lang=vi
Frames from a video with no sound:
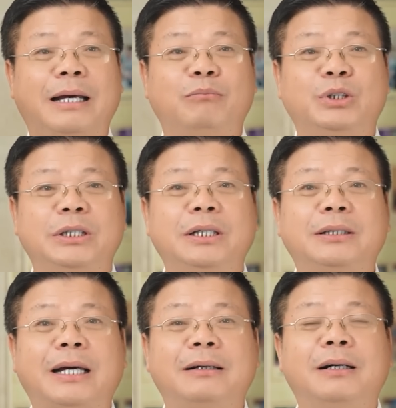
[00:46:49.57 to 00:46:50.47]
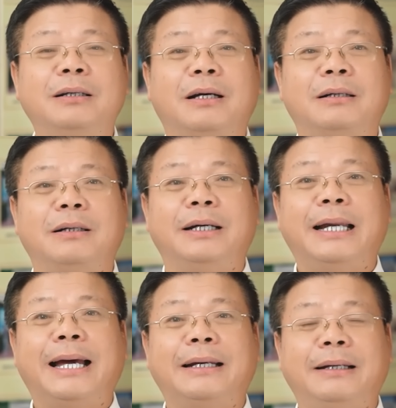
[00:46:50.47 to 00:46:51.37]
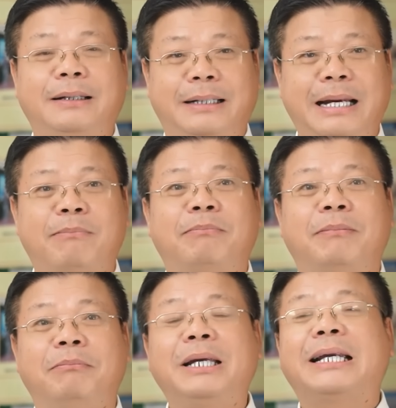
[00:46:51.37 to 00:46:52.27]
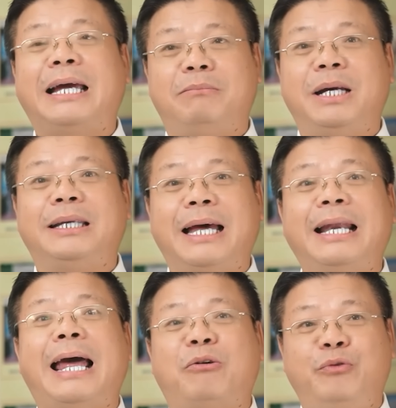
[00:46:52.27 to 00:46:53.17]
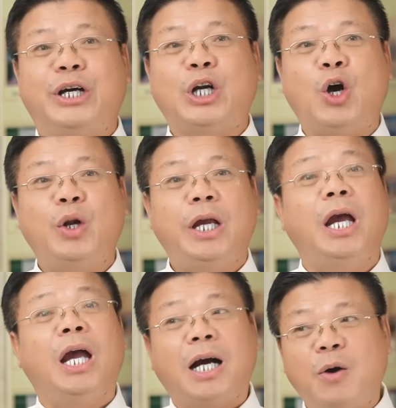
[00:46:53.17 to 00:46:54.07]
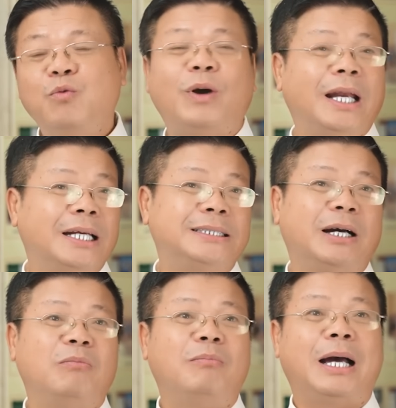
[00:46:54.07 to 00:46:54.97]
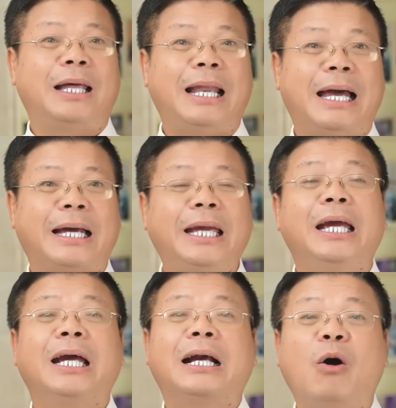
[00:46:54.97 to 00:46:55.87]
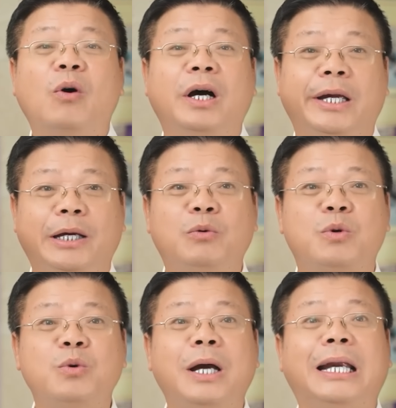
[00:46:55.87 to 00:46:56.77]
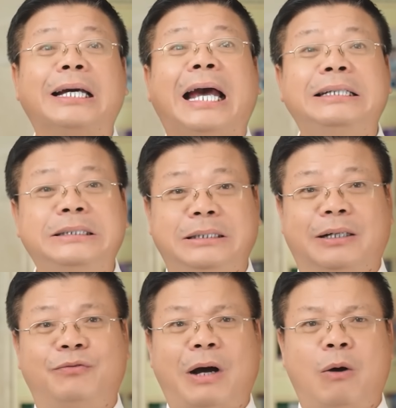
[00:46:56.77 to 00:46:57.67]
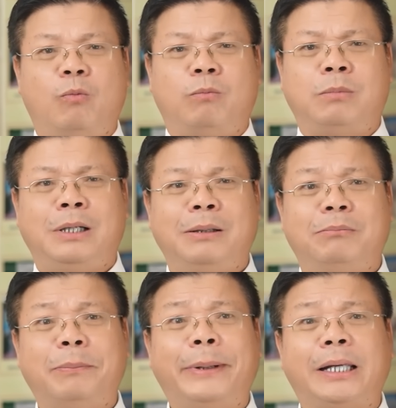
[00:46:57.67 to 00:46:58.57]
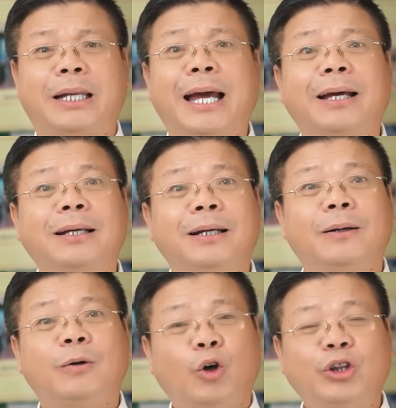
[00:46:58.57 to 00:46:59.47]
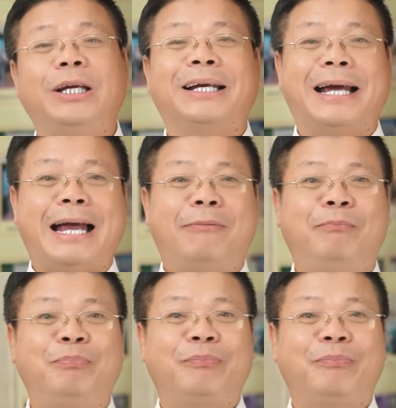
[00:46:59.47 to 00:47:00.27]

Thậm chí ta ước là người đang nằm bên cạnh mình đang làm việc đó đây không phải là chồng mà là cái cậu người yêu cũ hay là cái anh trưởng phòng mà mình đang có tình cảm.